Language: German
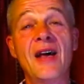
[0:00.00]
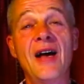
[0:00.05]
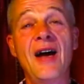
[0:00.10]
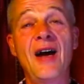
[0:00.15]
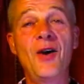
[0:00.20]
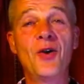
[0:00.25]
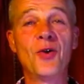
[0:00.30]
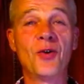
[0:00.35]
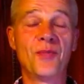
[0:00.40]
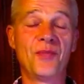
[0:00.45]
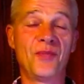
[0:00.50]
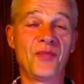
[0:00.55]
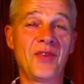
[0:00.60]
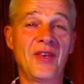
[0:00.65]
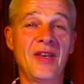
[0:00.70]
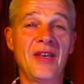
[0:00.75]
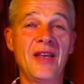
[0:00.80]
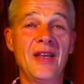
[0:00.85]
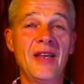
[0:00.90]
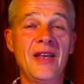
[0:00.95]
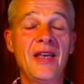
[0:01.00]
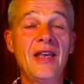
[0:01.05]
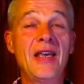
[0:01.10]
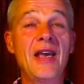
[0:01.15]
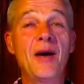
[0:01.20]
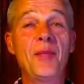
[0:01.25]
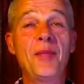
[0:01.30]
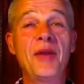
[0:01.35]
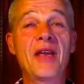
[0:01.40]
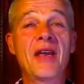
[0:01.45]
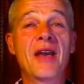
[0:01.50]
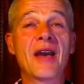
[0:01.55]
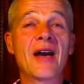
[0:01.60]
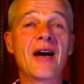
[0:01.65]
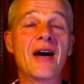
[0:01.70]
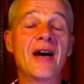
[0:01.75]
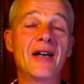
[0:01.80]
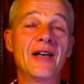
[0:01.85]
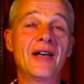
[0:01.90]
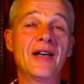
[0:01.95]
Hallo, ich habe
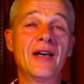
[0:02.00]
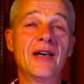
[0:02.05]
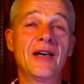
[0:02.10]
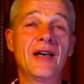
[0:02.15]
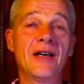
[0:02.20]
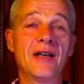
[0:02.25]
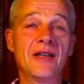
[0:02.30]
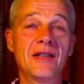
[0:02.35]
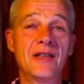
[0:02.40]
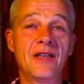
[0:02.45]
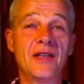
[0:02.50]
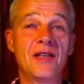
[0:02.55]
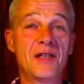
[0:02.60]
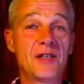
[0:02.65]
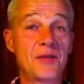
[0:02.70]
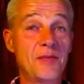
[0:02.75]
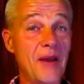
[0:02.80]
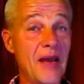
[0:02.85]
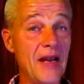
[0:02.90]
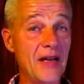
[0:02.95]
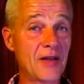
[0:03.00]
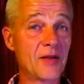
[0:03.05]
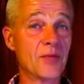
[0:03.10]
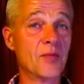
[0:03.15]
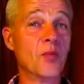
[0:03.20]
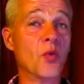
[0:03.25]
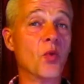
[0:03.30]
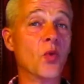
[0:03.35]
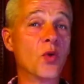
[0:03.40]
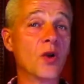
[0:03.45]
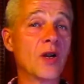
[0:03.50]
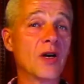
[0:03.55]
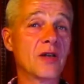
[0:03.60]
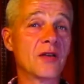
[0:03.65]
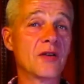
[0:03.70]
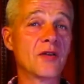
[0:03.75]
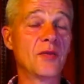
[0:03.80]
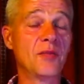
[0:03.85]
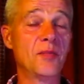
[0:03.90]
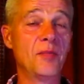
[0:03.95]
gerade den zweiten
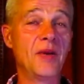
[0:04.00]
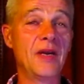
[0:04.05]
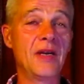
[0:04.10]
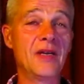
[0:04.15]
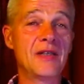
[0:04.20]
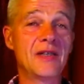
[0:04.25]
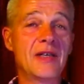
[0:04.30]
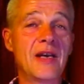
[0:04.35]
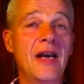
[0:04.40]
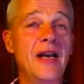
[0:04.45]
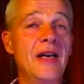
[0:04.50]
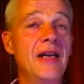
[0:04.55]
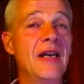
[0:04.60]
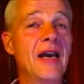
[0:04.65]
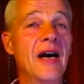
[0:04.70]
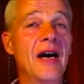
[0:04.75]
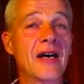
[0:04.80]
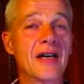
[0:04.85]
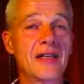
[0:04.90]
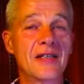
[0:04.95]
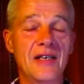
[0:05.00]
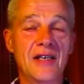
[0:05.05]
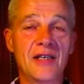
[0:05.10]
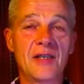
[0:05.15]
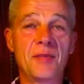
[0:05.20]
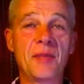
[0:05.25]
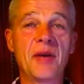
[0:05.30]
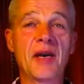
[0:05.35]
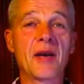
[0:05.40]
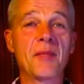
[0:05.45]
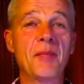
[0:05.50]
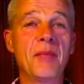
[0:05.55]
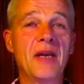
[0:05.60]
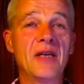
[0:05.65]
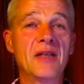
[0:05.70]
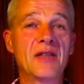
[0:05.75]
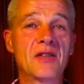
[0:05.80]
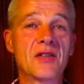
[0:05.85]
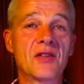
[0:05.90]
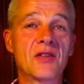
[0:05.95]
Monat meines
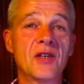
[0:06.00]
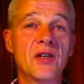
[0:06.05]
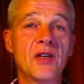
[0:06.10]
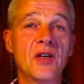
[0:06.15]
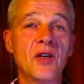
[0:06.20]
Einjahresexperiments